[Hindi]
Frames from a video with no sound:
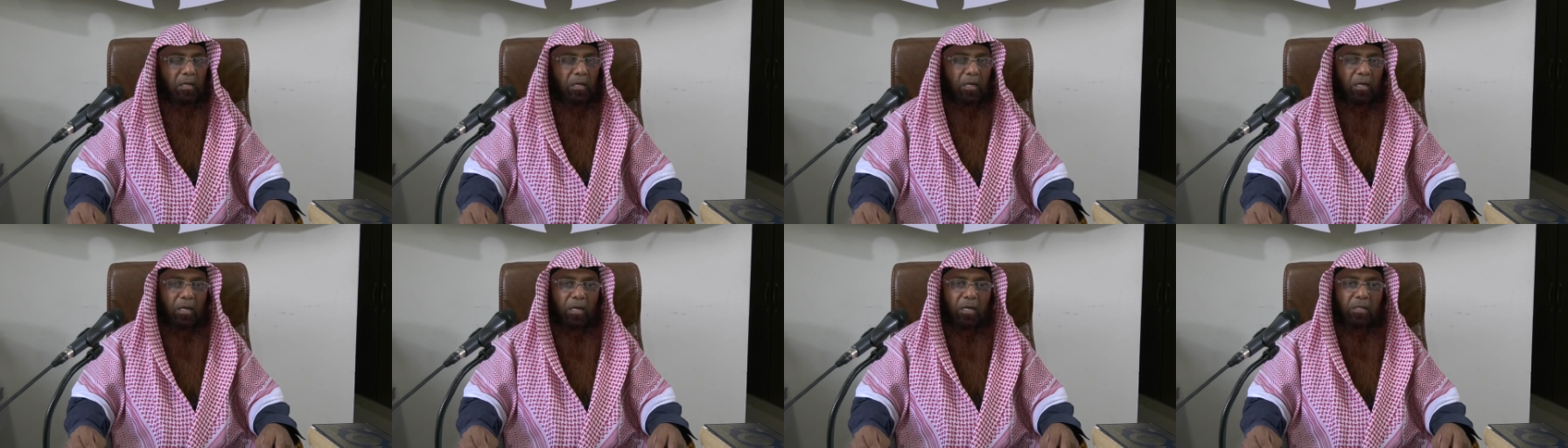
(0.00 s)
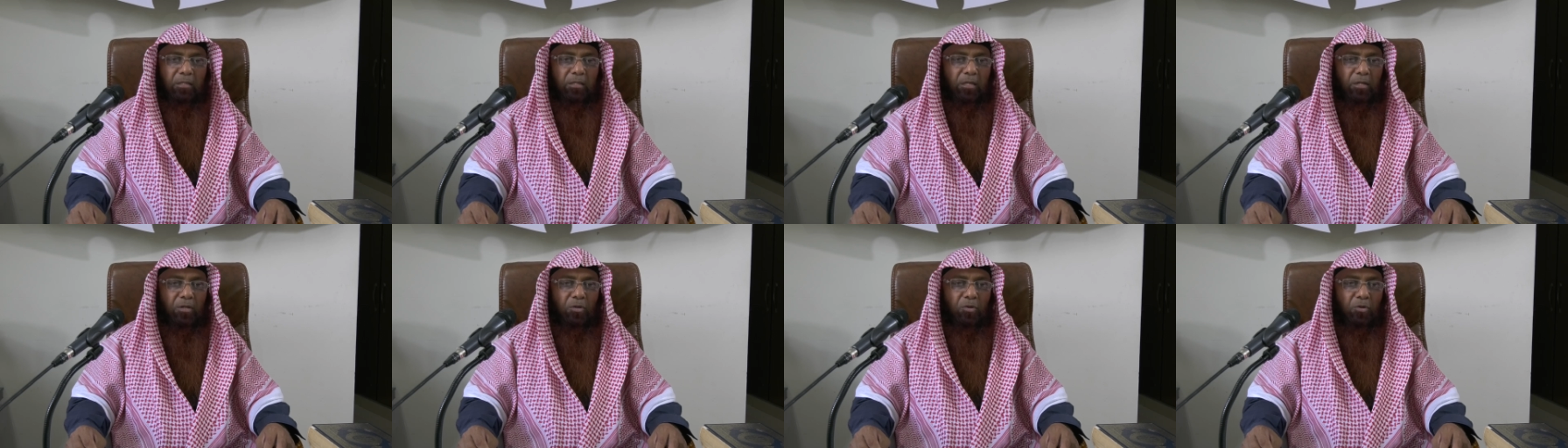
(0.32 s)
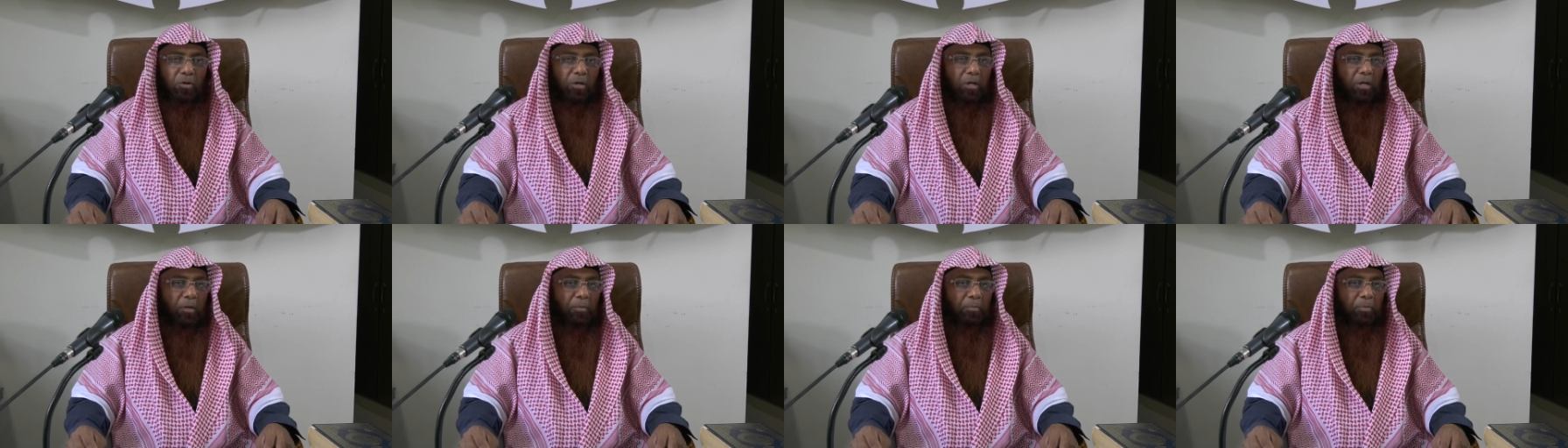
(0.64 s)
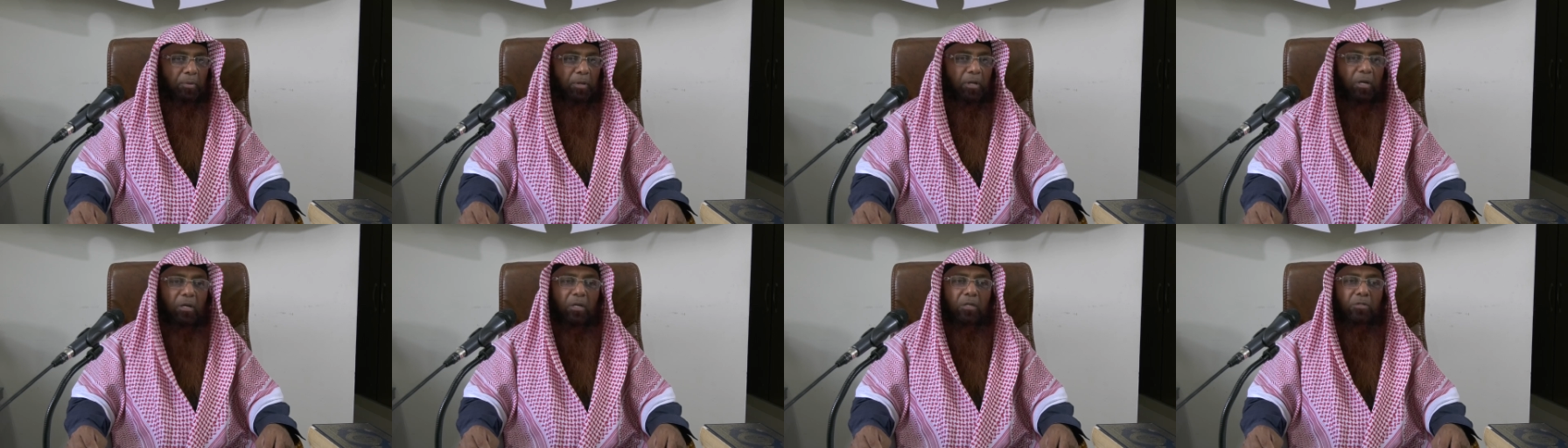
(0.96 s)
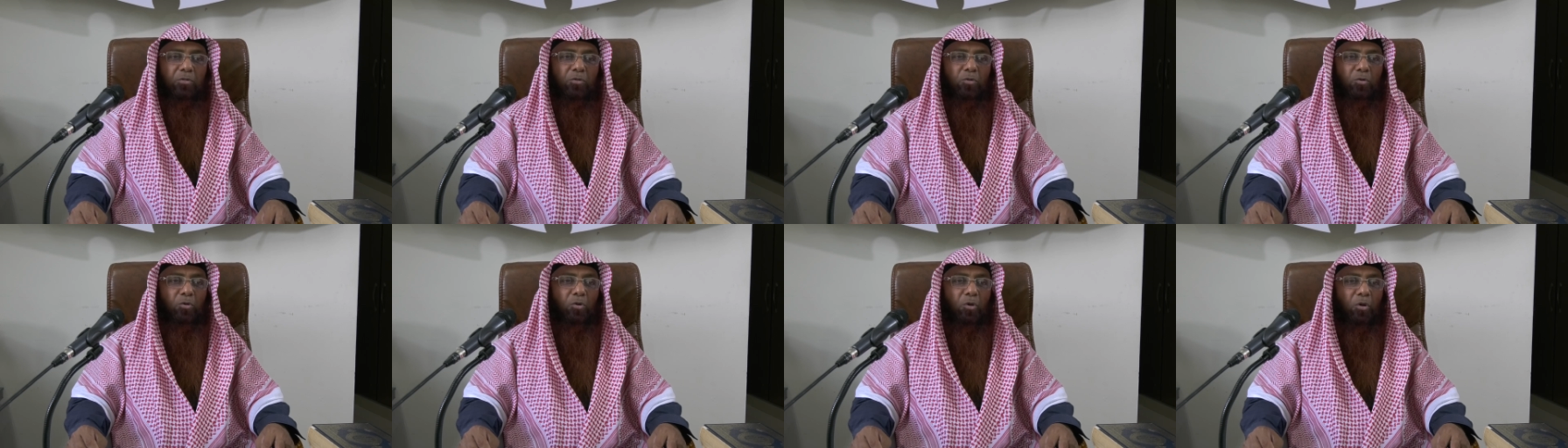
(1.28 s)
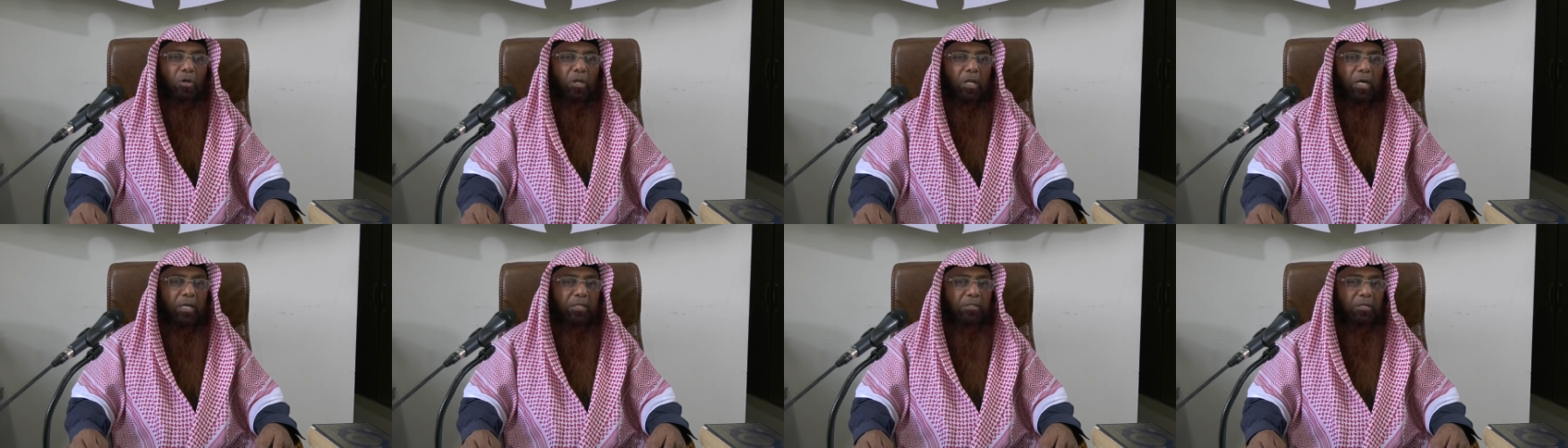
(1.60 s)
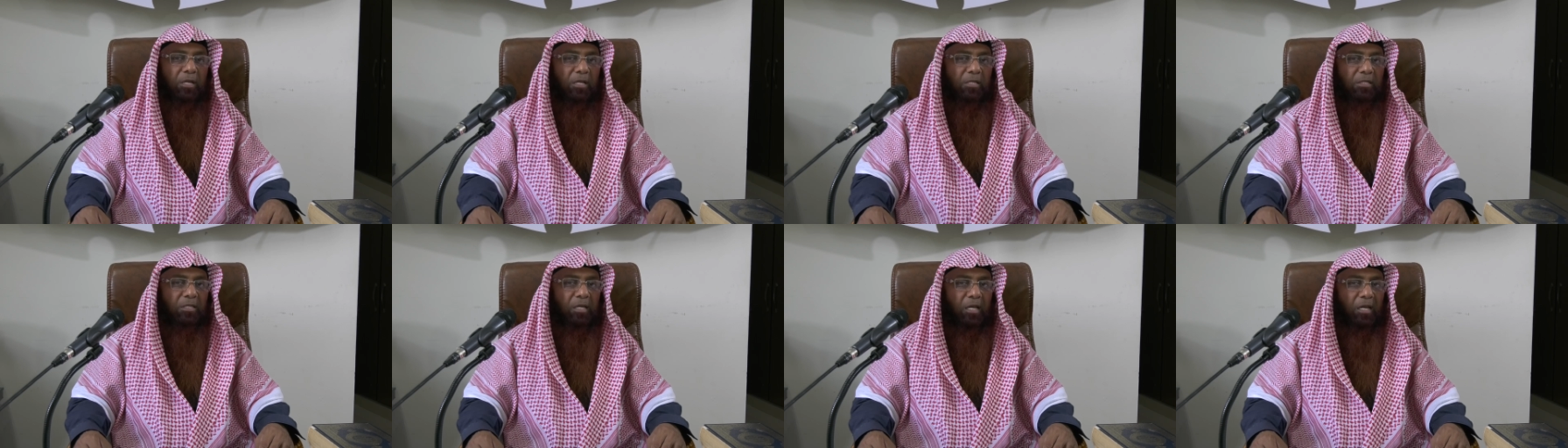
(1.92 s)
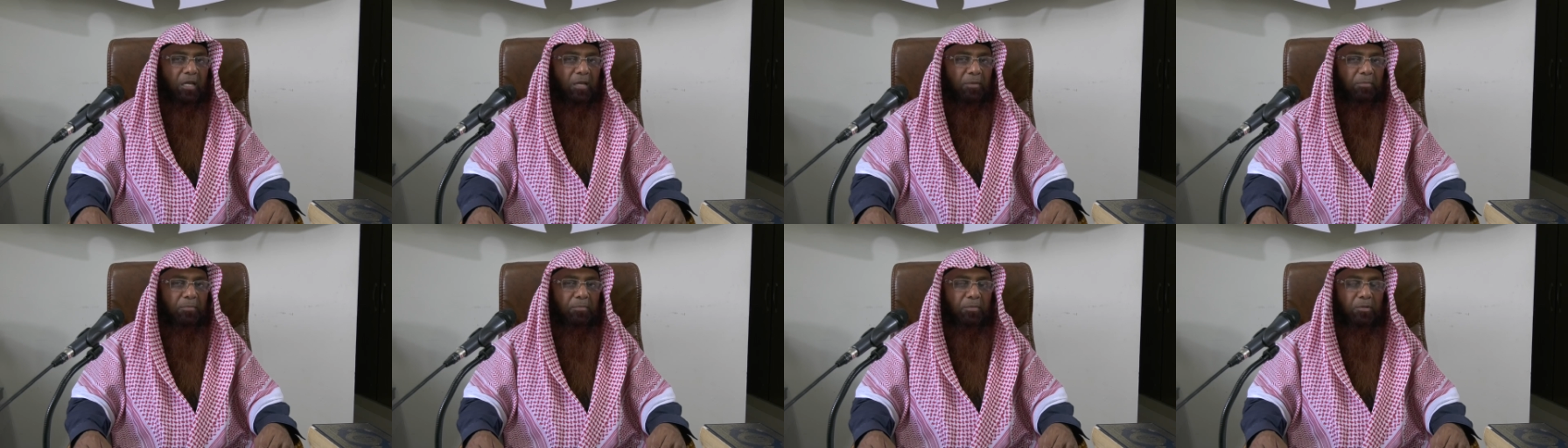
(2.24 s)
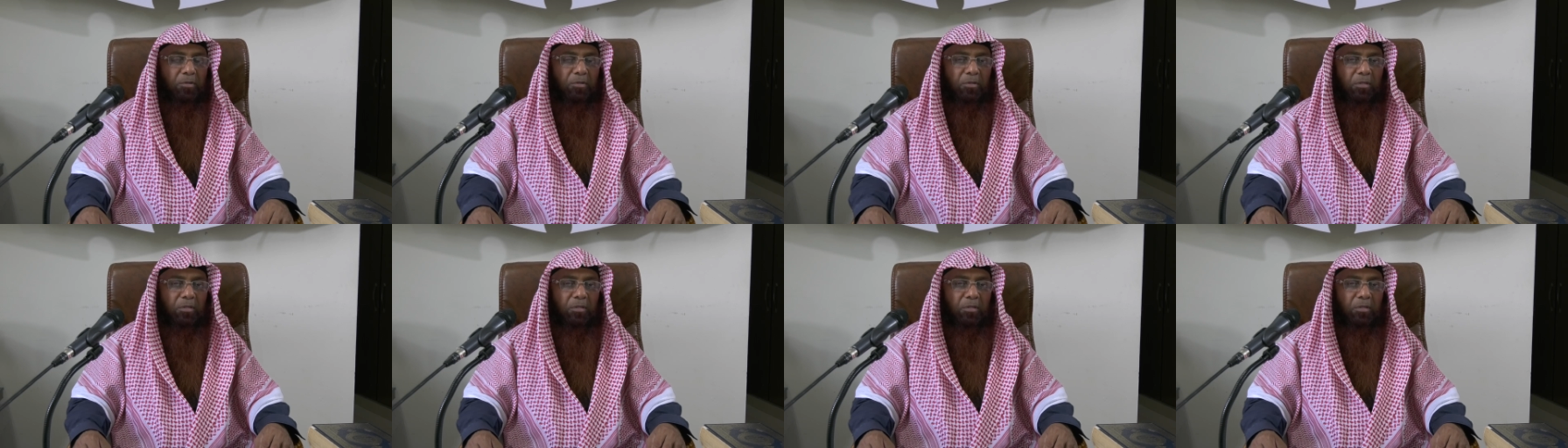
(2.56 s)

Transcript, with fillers: एक दिन उन्होंने फिर रसूलुल्लाह वसल्लम